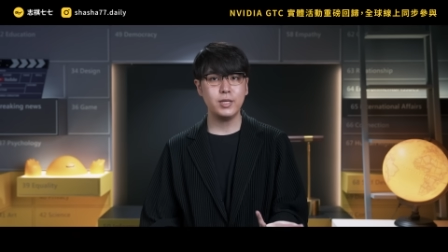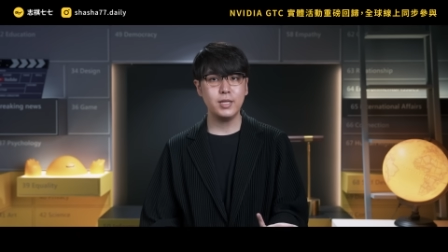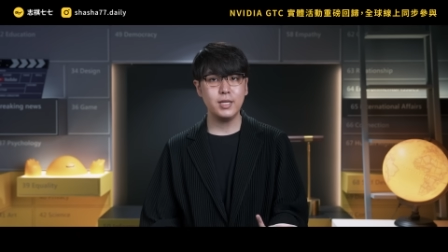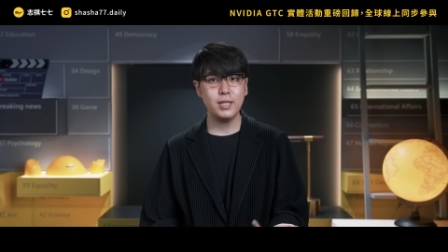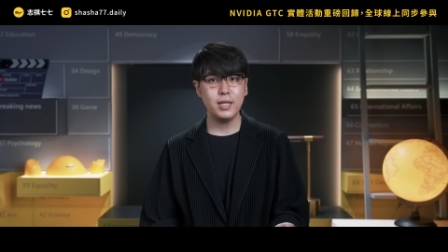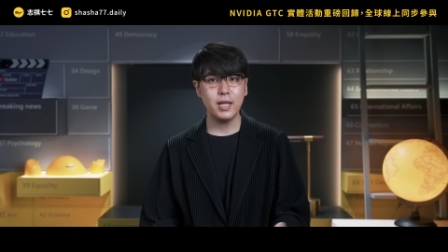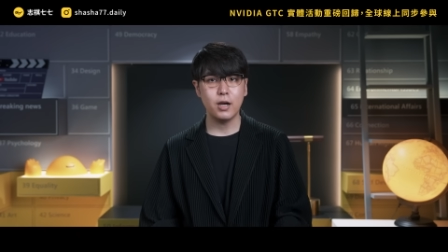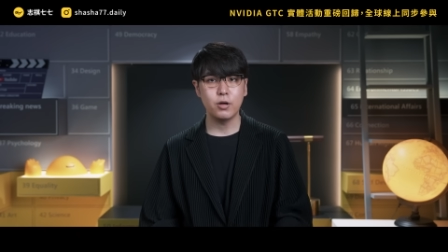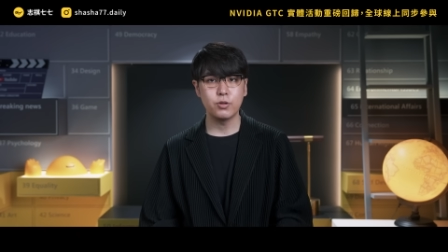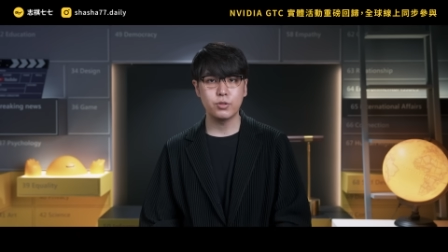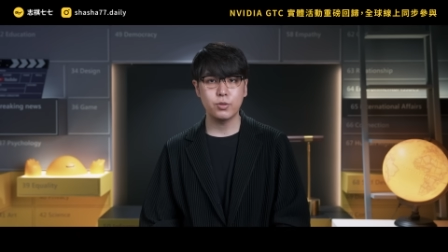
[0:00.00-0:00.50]
医
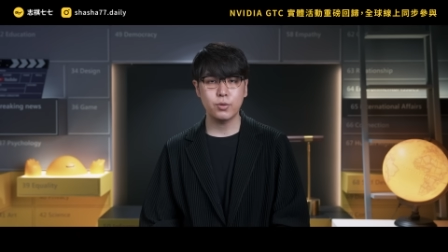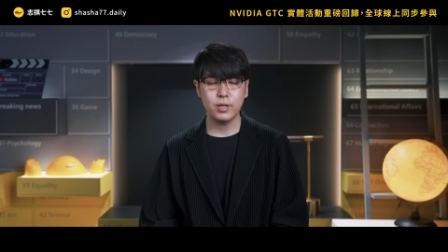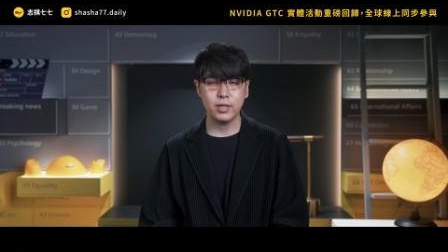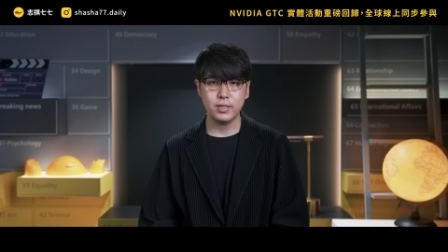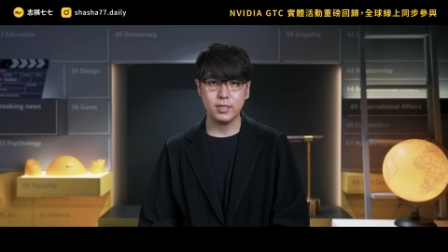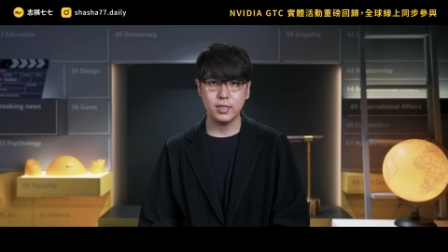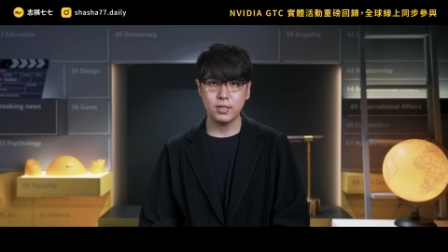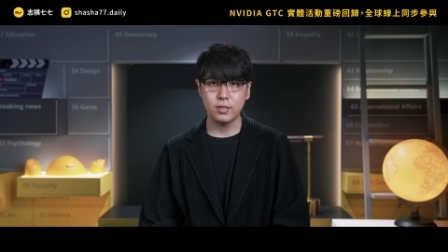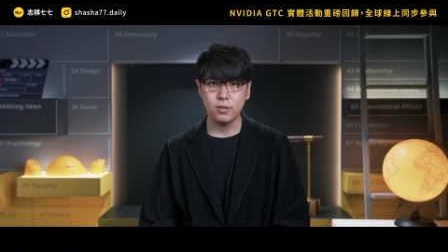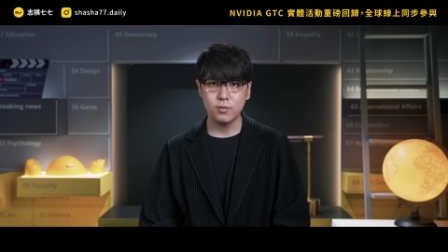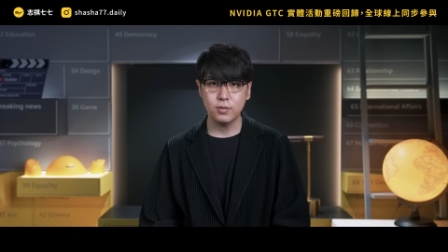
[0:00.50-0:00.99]
疗，都可以
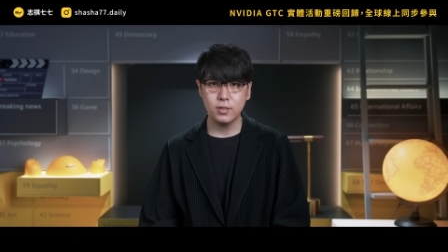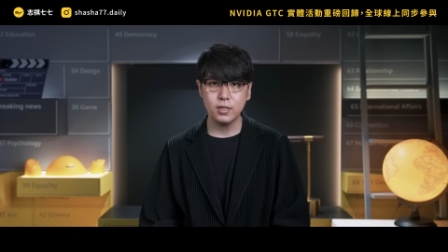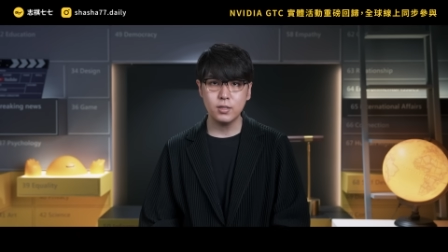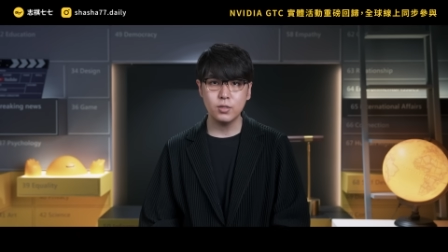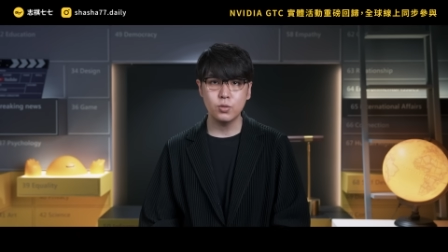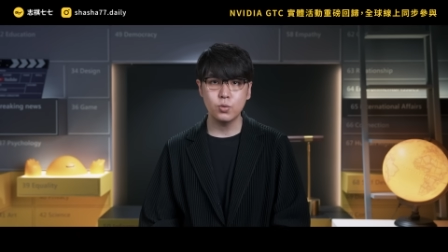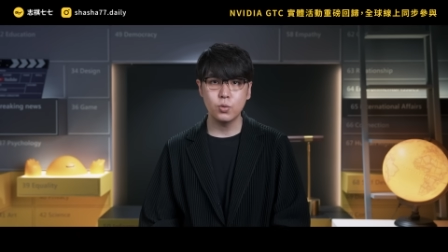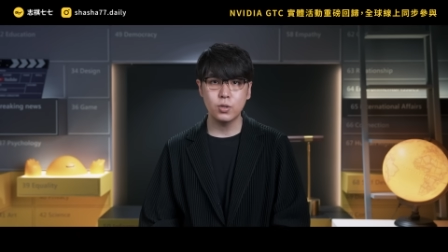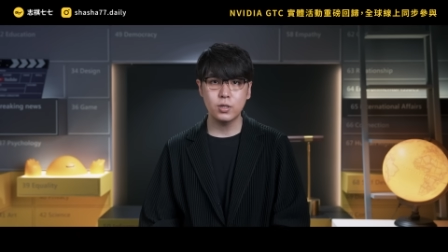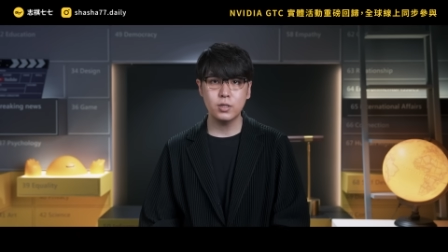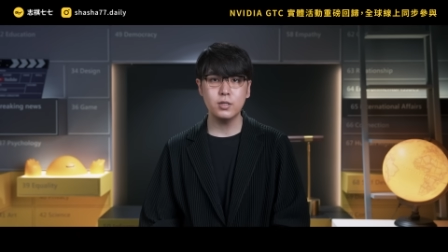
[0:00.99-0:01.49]
提供
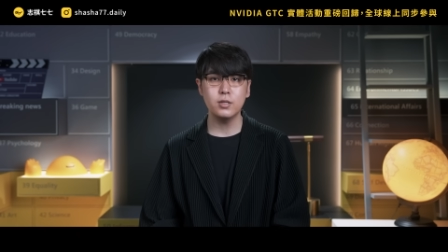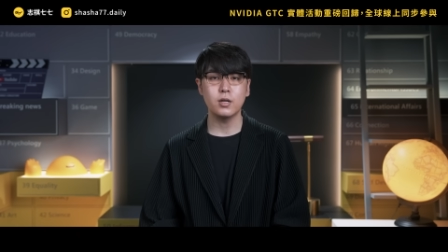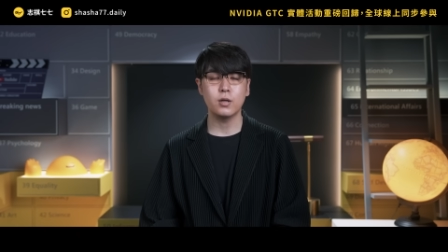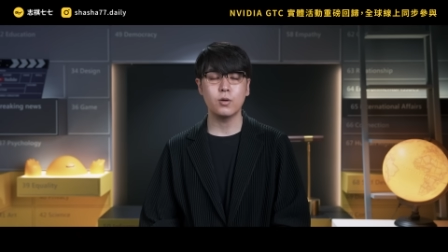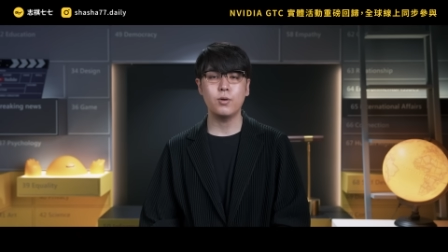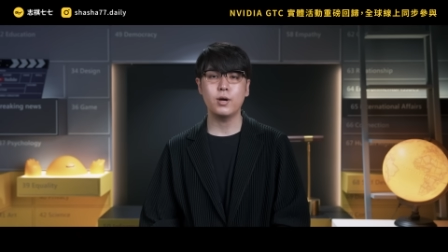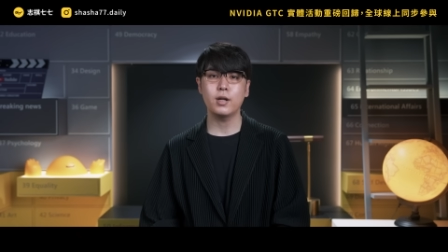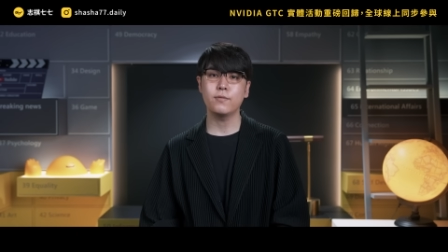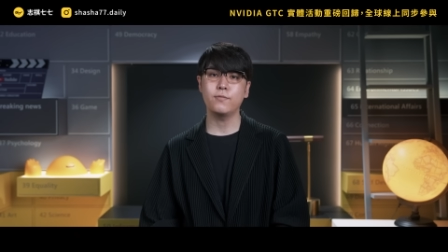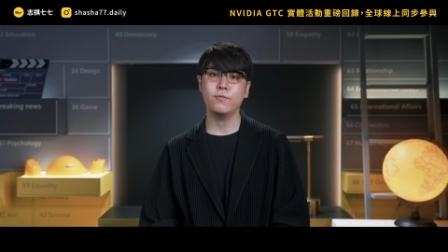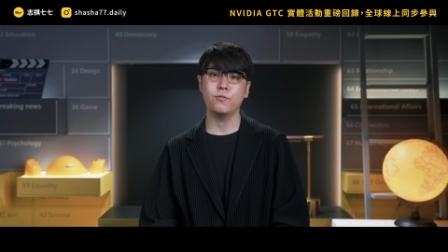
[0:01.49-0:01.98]
更多个人
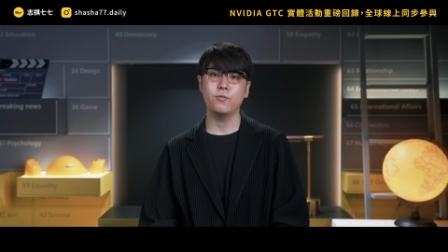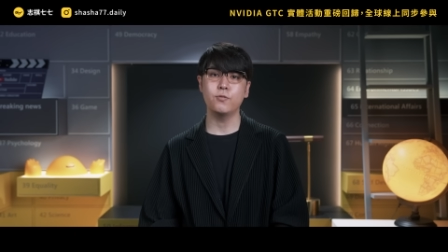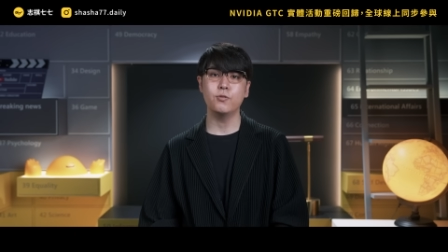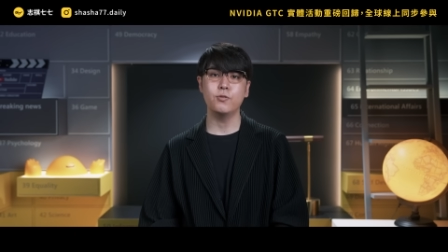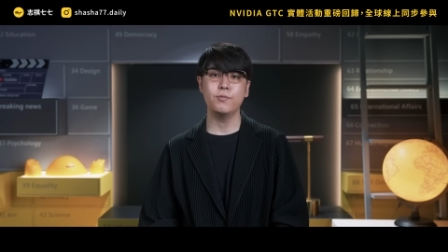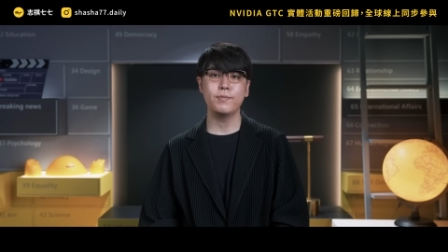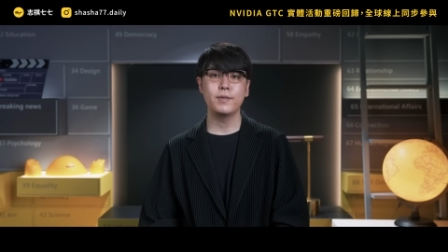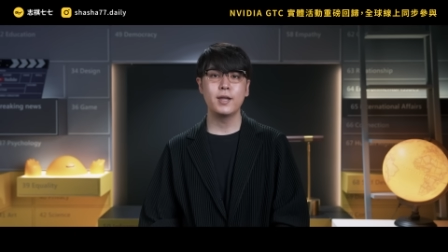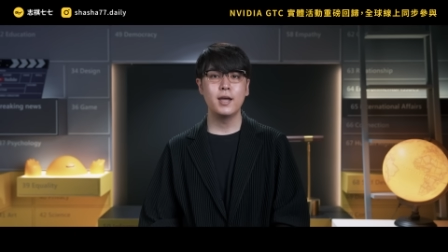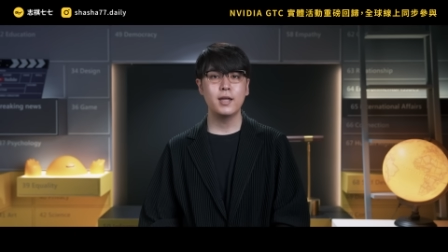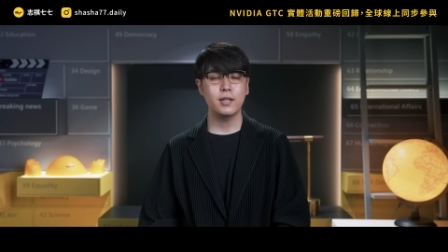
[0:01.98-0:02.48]
化的服务。